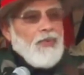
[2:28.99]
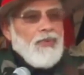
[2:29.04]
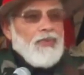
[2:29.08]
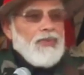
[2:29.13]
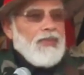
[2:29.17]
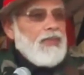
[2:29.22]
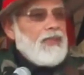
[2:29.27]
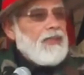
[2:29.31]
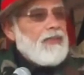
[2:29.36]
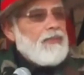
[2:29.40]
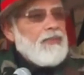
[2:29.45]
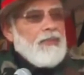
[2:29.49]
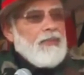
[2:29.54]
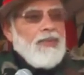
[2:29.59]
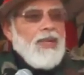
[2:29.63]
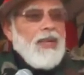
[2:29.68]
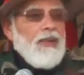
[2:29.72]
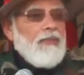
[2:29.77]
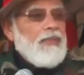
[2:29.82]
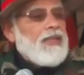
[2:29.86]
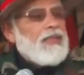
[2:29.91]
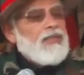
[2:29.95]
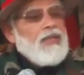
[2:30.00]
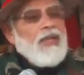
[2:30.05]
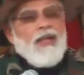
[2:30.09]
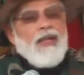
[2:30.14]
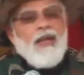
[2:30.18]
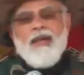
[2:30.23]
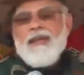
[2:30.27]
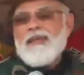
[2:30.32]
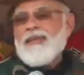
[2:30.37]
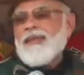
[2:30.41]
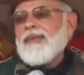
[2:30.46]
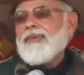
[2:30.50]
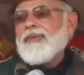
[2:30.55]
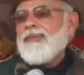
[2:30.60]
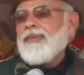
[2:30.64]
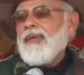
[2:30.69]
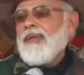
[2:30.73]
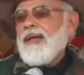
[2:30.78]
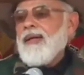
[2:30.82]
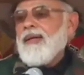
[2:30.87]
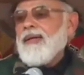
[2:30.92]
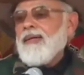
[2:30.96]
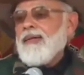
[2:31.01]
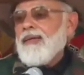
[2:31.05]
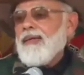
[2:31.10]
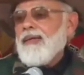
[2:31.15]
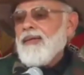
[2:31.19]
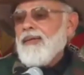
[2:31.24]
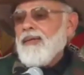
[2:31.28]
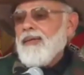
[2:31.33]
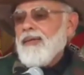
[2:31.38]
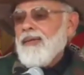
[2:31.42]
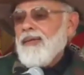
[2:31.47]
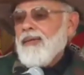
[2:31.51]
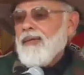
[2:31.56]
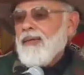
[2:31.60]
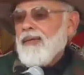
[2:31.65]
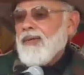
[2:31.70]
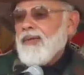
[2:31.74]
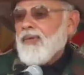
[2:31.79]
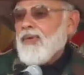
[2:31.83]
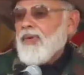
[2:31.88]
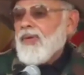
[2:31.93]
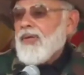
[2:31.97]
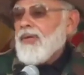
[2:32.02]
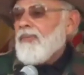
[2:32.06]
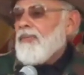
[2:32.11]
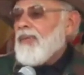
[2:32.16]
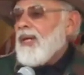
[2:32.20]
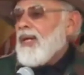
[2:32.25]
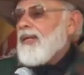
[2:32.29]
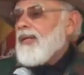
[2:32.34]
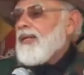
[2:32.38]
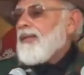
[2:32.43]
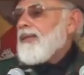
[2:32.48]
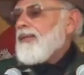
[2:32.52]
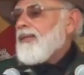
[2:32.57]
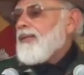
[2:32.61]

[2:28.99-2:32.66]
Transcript: वो दिन तो मैं हमेशा याद रखूंगा क्योंकि मैं